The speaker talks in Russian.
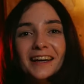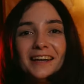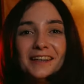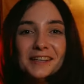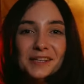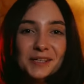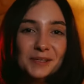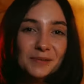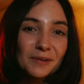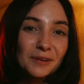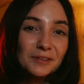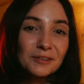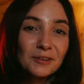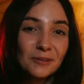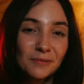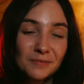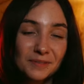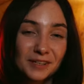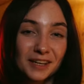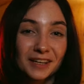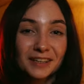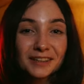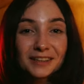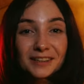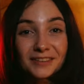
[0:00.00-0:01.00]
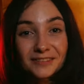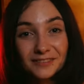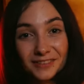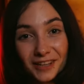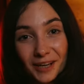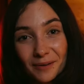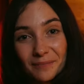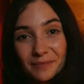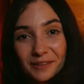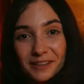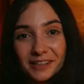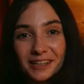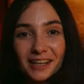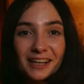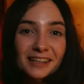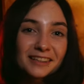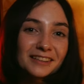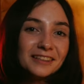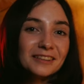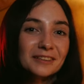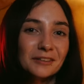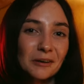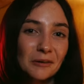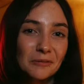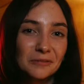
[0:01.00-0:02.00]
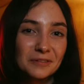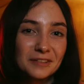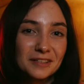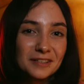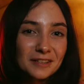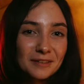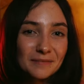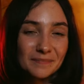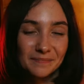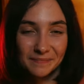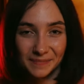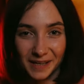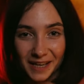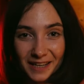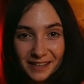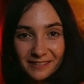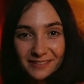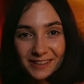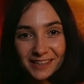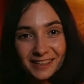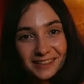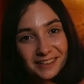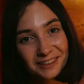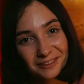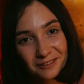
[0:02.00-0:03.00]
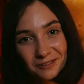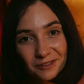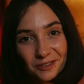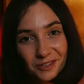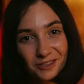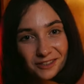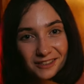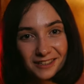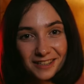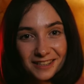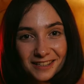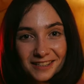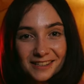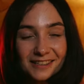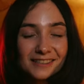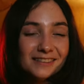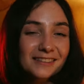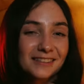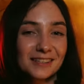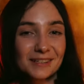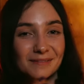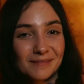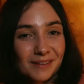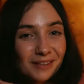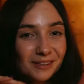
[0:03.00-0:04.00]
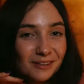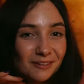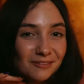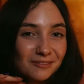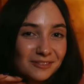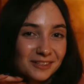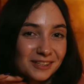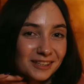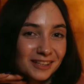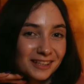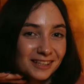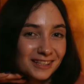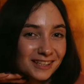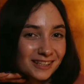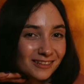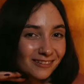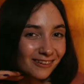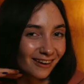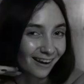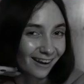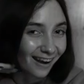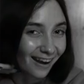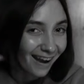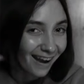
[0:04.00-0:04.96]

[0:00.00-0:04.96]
Сегодня у меня две приятные новости. Первая – это то, что я сделала себе новую стрижку.